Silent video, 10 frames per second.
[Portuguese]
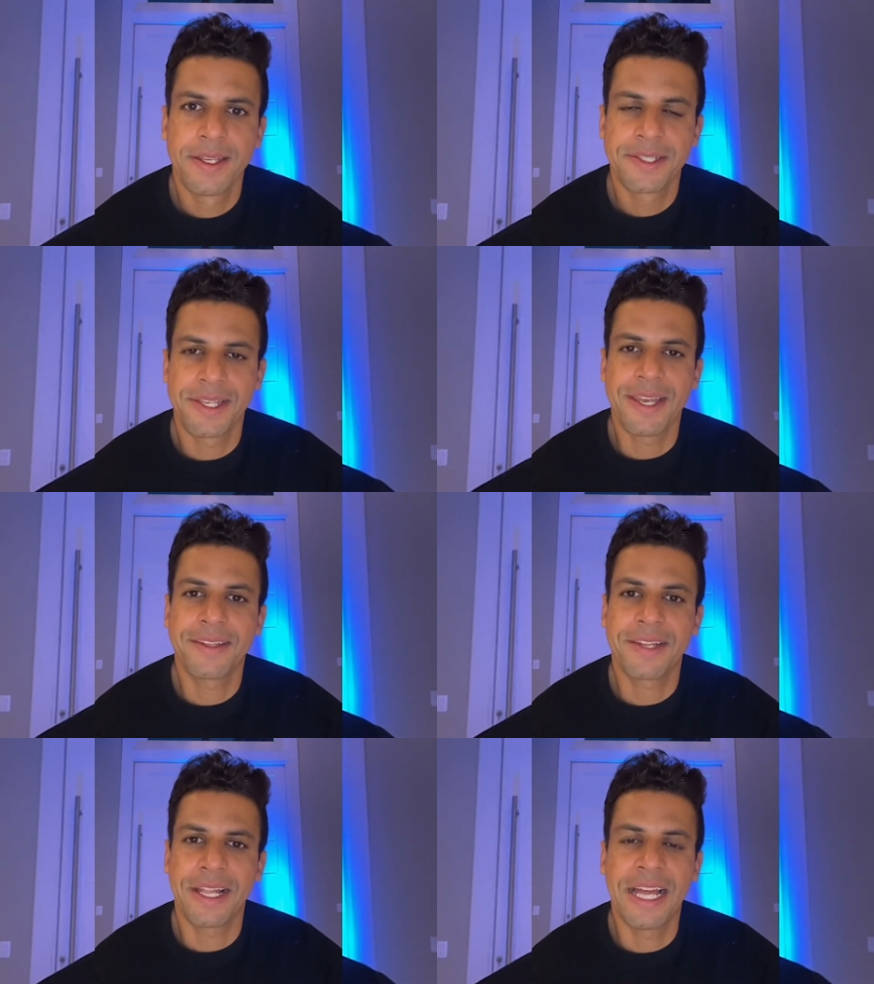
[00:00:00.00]
Você
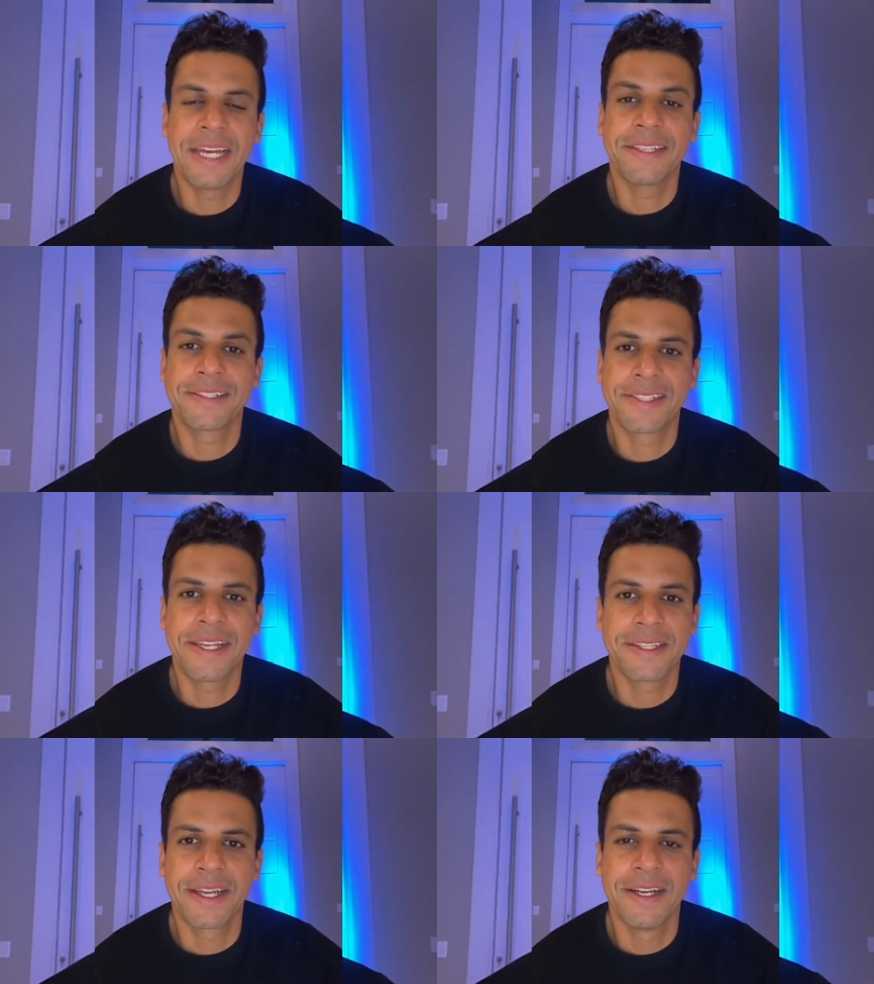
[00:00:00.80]
entra lá e
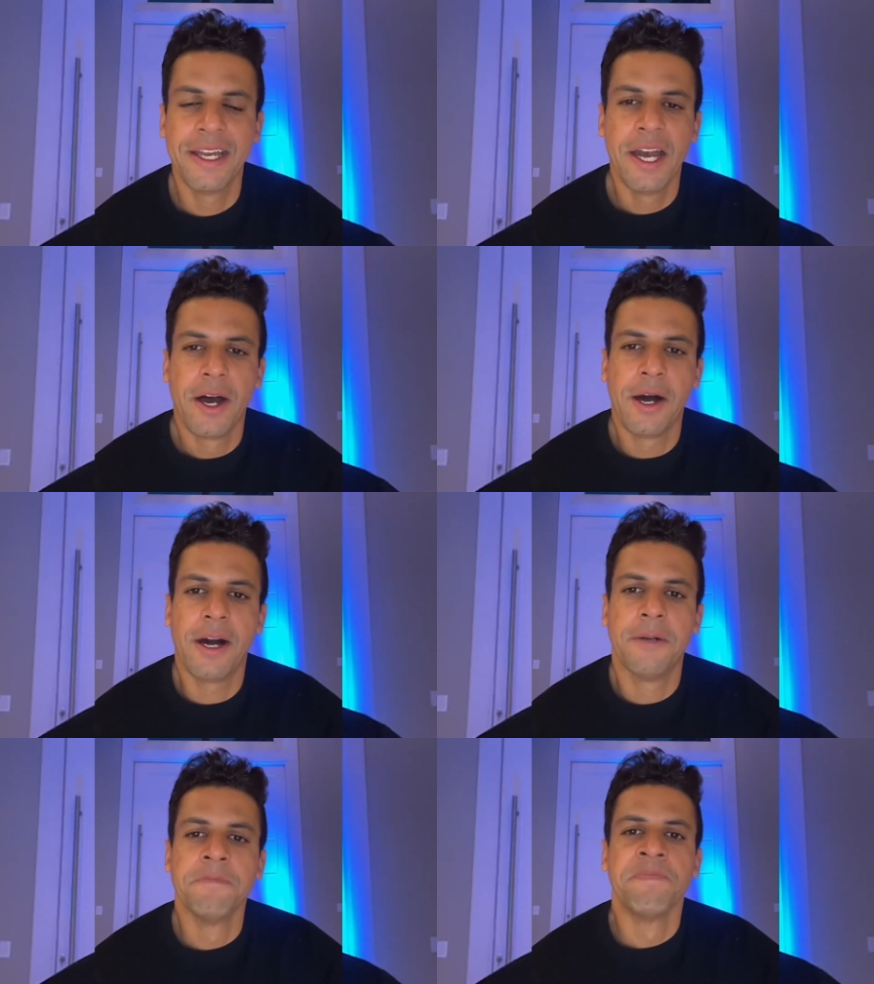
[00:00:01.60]
senta.
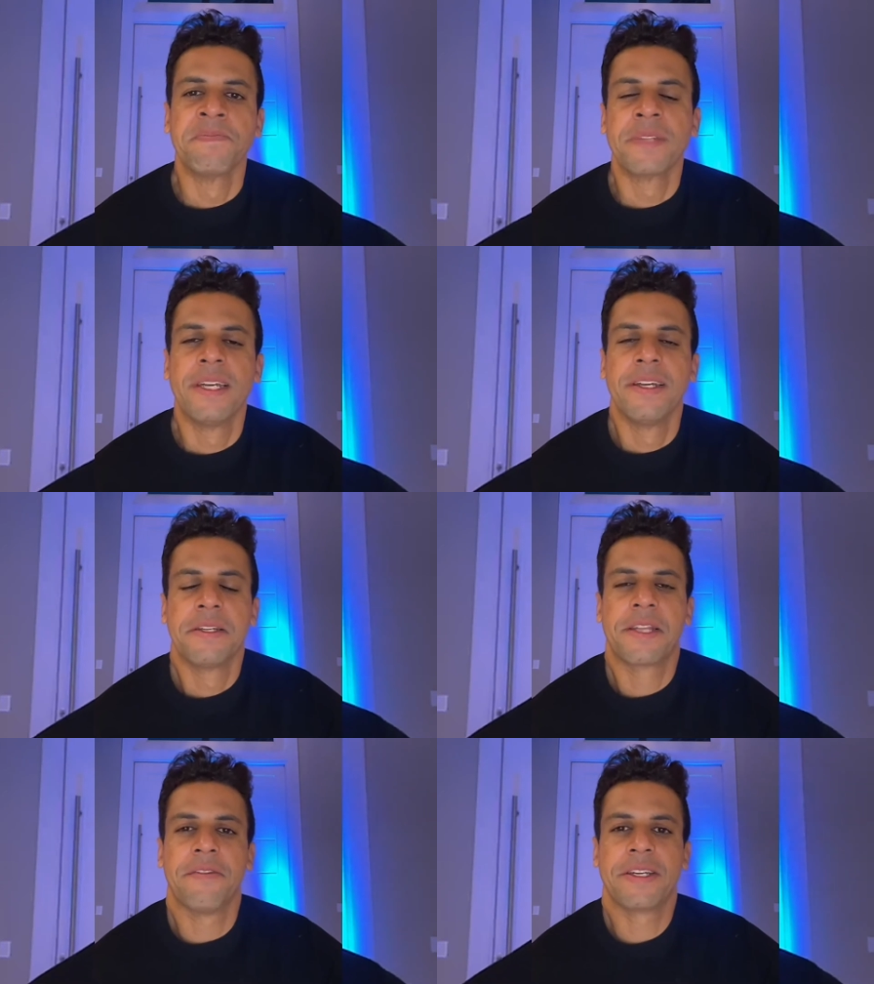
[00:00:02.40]
Ó,
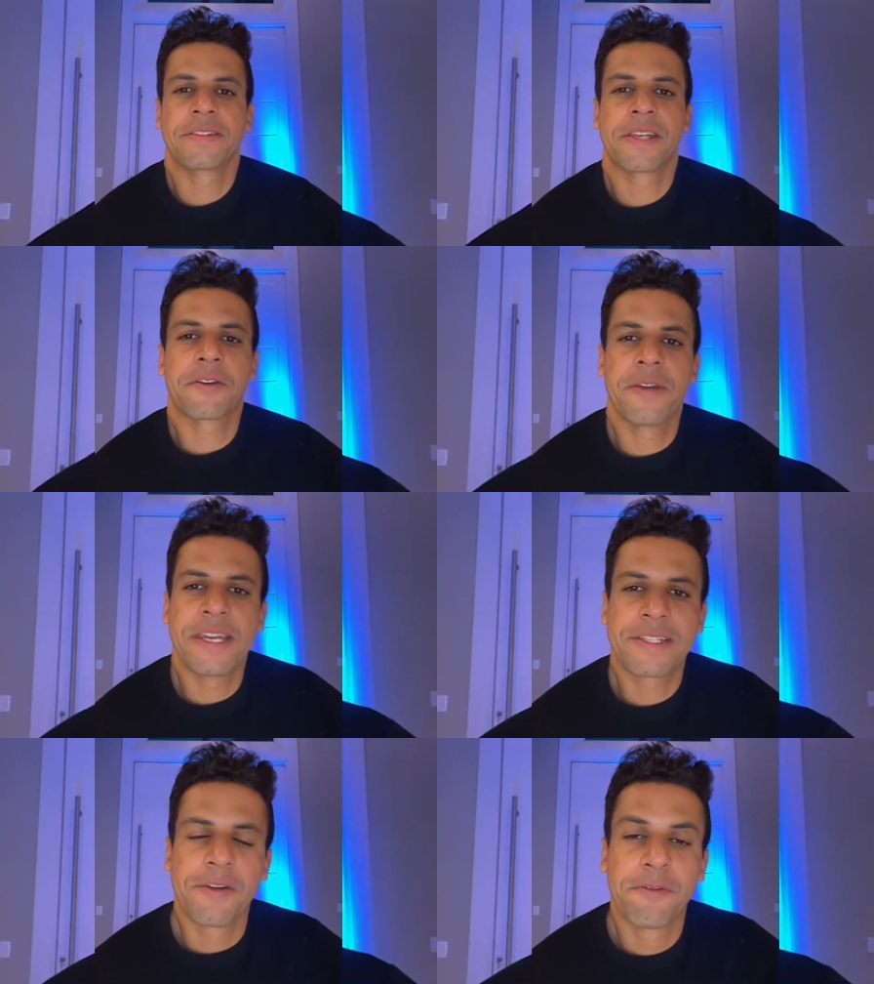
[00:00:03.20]
talvez você
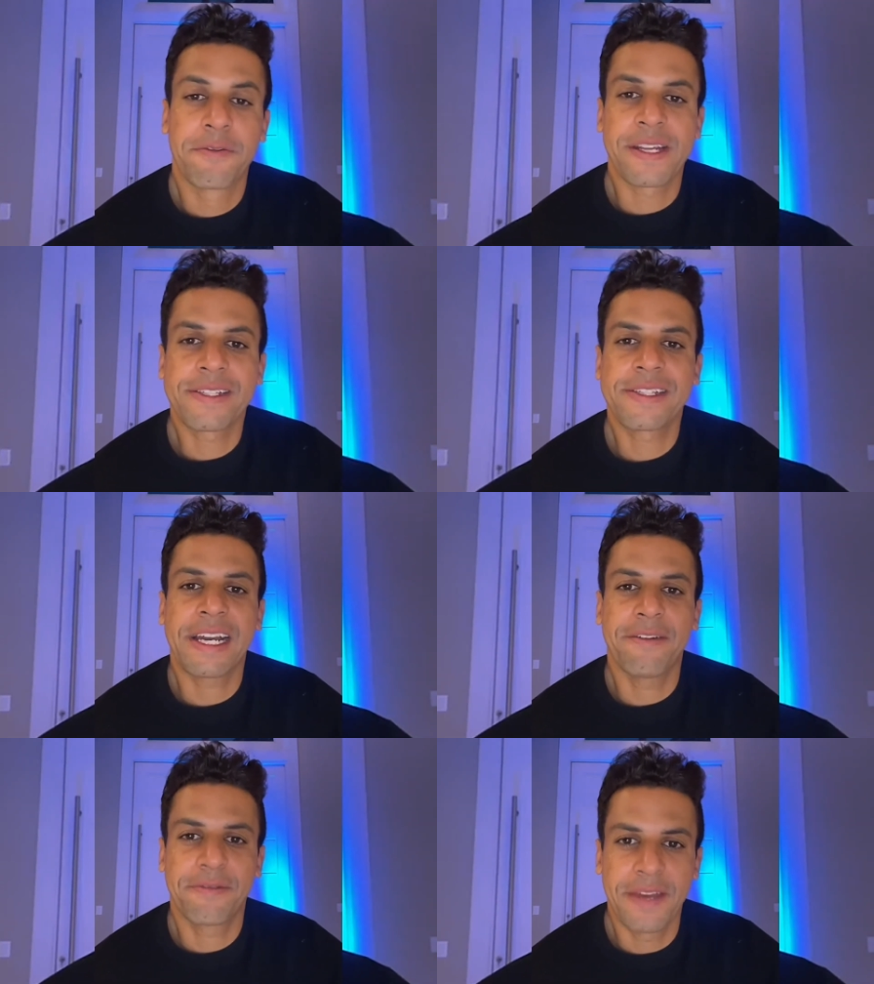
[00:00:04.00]
conheça o France
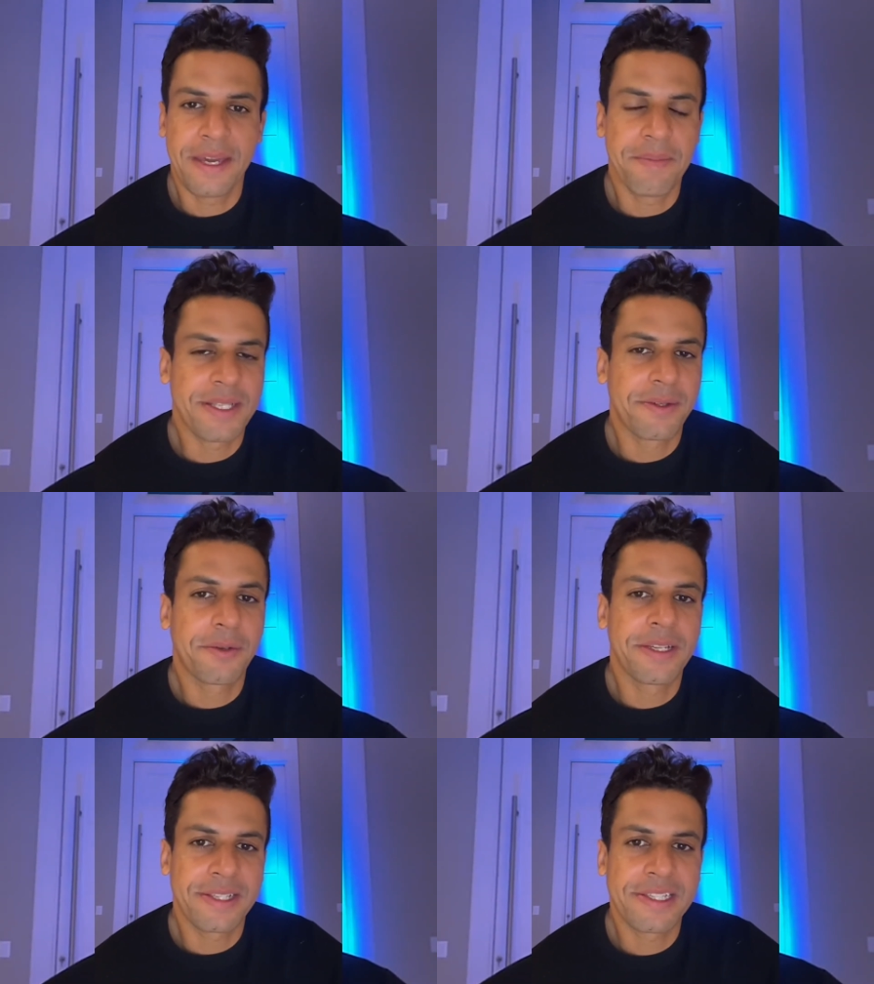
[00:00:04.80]
Café, mas não
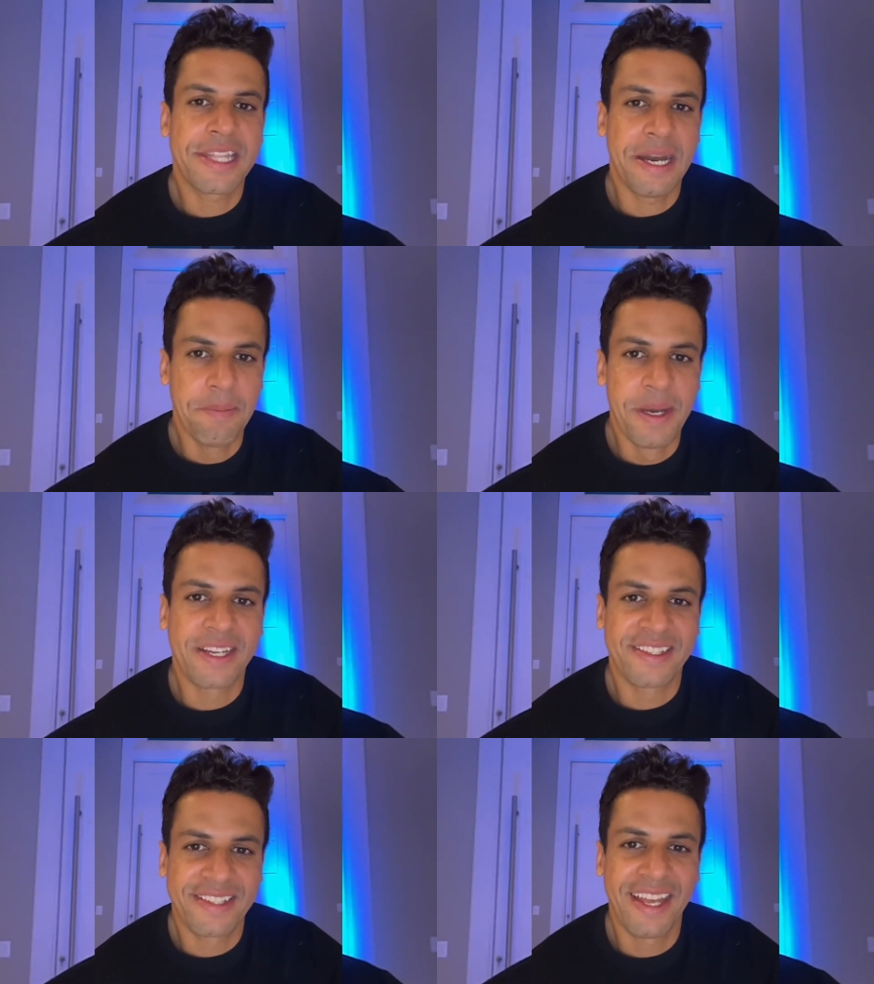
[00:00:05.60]
conheça a
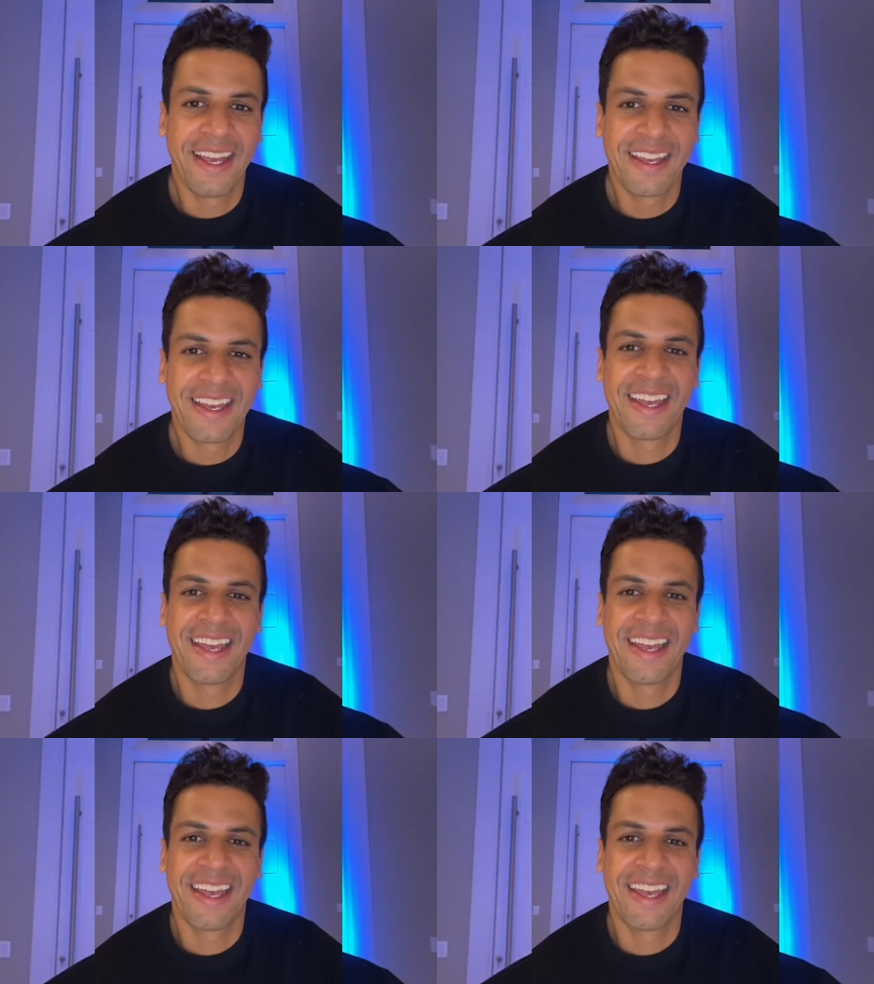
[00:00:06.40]
Starbucks, né?